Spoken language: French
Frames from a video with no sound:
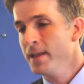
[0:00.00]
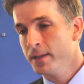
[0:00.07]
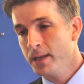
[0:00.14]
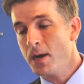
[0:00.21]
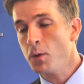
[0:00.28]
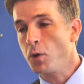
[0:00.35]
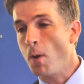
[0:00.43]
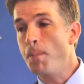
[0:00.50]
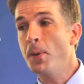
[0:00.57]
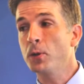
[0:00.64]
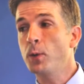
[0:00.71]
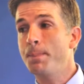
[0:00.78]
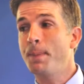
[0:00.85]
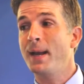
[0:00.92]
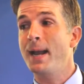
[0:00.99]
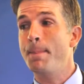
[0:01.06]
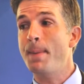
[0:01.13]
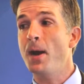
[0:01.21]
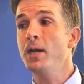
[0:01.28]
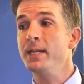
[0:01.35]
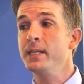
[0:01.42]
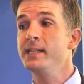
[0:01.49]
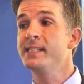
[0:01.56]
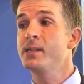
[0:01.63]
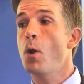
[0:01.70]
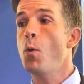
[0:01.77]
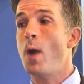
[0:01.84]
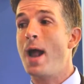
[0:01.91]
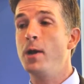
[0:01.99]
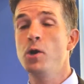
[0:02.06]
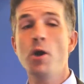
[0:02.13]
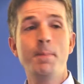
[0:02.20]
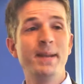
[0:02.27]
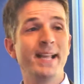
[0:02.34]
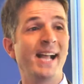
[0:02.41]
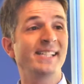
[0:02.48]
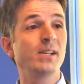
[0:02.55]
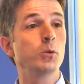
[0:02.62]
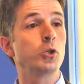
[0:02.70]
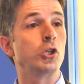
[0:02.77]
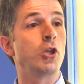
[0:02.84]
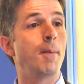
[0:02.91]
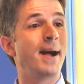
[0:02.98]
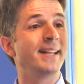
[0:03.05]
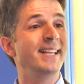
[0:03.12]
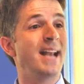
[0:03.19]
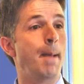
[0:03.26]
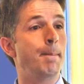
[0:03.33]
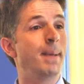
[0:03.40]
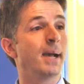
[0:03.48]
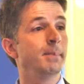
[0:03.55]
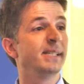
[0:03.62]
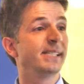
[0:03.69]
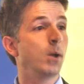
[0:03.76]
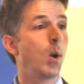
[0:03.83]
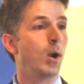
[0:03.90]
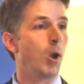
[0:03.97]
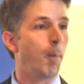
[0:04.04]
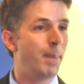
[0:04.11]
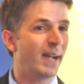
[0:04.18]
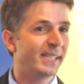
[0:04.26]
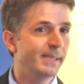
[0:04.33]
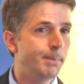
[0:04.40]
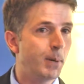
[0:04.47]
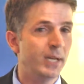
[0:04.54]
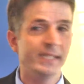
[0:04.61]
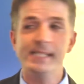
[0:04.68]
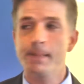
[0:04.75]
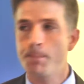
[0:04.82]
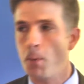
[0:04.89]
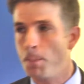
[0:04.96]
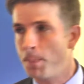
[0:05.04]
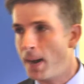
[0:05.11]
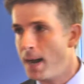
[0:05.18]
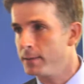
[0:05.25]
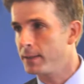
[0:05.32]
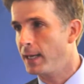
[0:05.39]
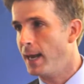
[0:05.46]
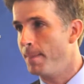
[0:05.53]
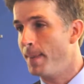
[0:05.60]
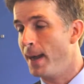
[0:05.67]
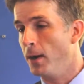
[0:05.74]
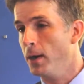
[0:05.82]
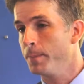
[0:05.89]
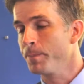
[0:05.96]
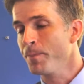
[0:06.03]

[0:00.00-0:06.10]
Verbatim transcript: Non, non, ils n'ont pas le droit de prendre la parole. Ils ont l'obligation de demander la permission à leur parti politique pour prendre la parole.